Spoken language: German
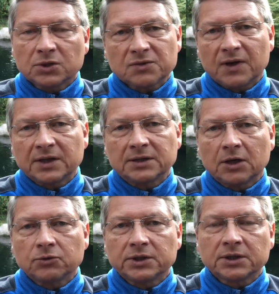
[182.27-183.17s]
das war
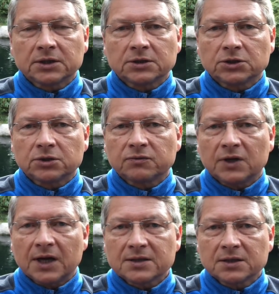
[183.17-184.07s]
genau die kritische
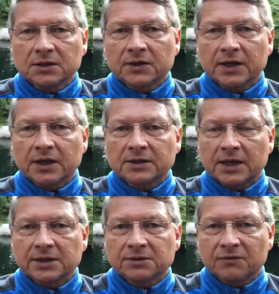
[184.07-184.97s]
Phase, in der der
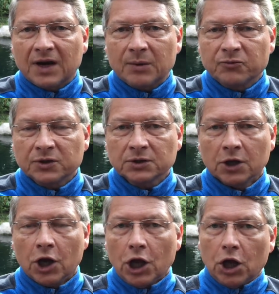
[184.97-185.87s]
Teich warm wird
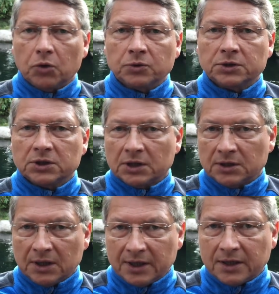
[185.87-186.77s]
und ich
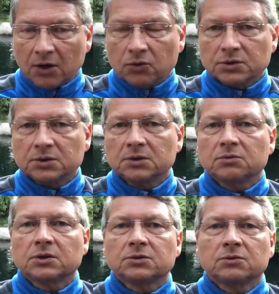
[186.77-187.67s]
hatte leider auch die
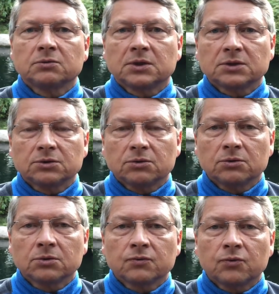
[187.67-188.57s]
Situation, dass ich
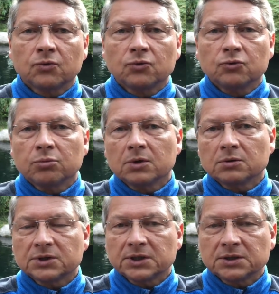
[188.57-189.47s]
irgendwo
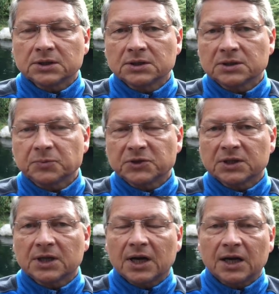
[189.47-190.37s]
über 16,
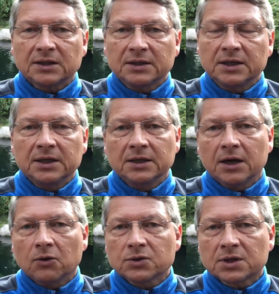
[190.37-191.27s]
17 Grad nie
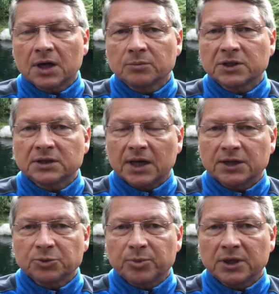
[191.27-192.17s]
hinauskam. Der
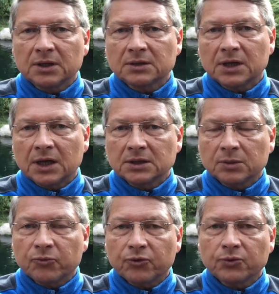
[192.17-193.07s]
Teich pendelte halt
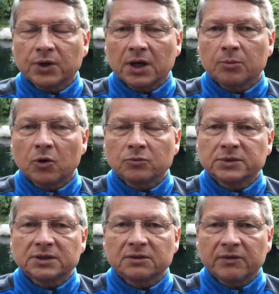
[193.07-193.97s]
im Frühjahr immer um
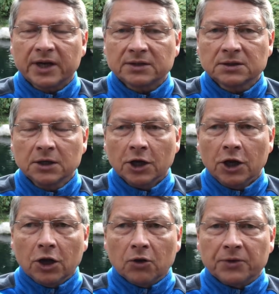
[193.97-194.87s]
diese Werte.
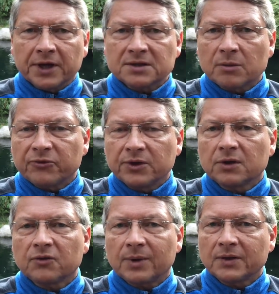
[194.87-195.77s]
Und erst am
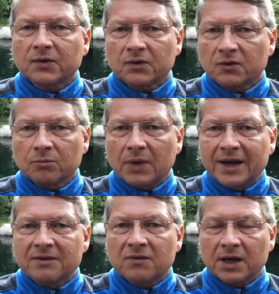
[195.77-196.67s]
24.
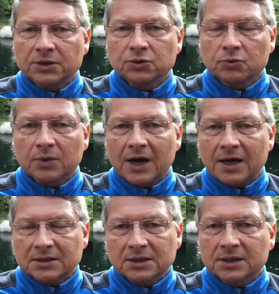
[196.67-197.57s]
Mai war ich über
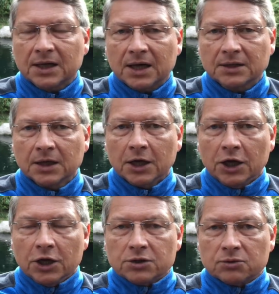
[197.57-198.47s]
18 Grad.
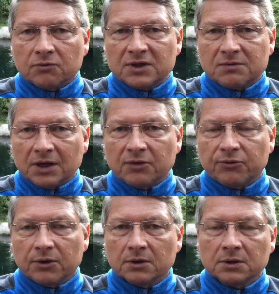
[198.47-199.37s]
So, was war die
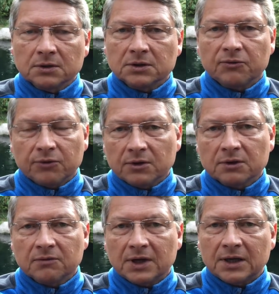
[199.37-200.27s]
Folge? Die
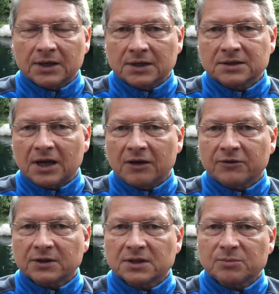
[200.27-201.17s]
Folge war ganz
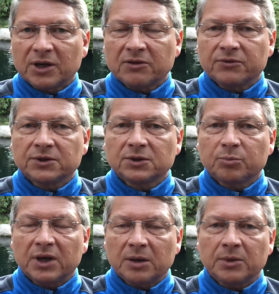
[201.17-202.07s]
einfach, dass meine Fische
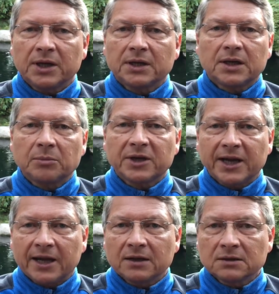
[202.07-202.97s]
permanent am
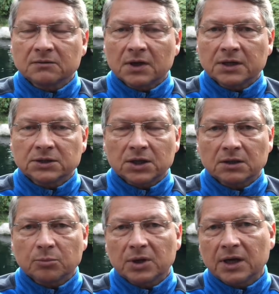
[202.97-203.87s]
Kränkeln waren. Ich
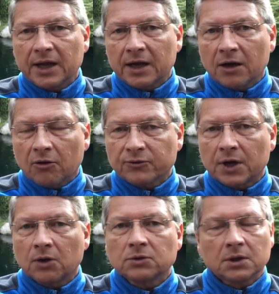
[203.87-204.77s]
hatte Beläge auf
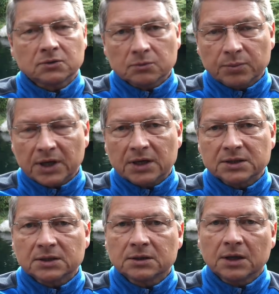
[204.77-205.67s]
der Haut, also eine
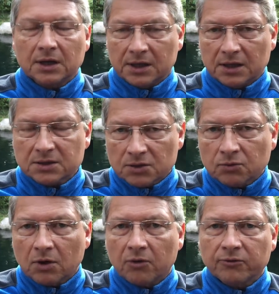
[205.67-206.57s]

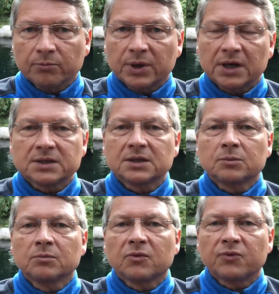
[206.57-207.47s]
Parasitenreaktion auf einen
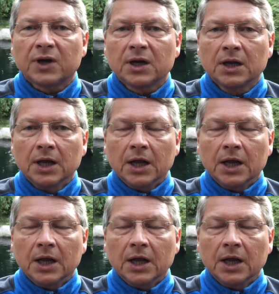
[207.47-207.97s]
Parasitenbefall.